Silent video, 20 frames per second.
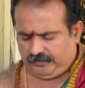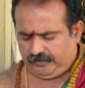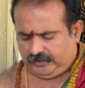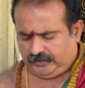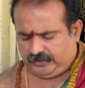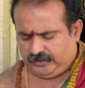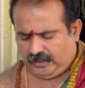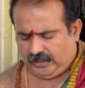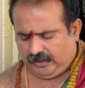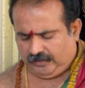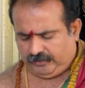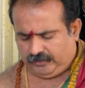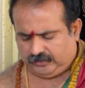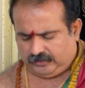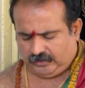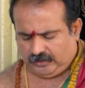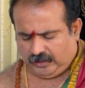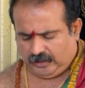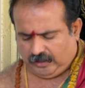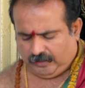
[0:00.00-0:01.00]
విద్యా
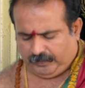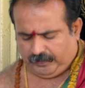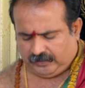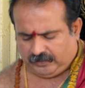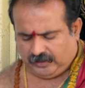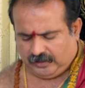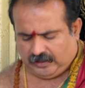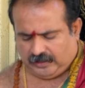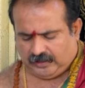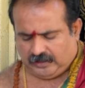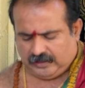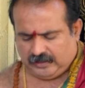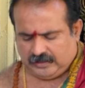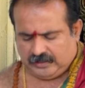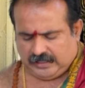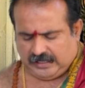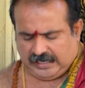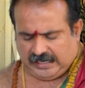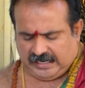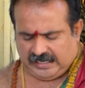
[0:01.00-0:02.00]
విద్యాల పట్ల
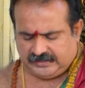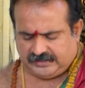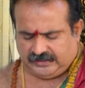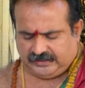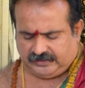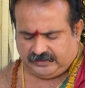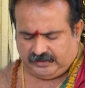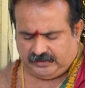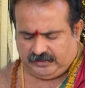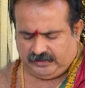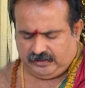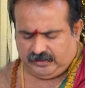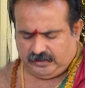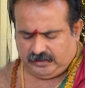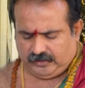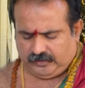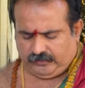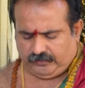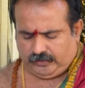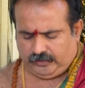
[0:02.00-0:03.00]
ఆసక్తి
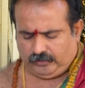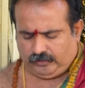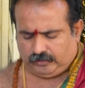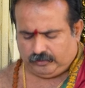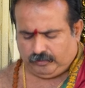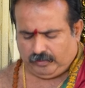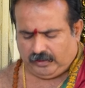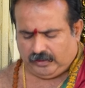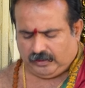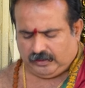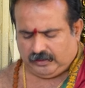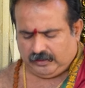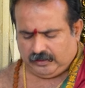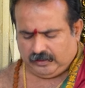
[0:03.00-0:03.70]
వినూత్మ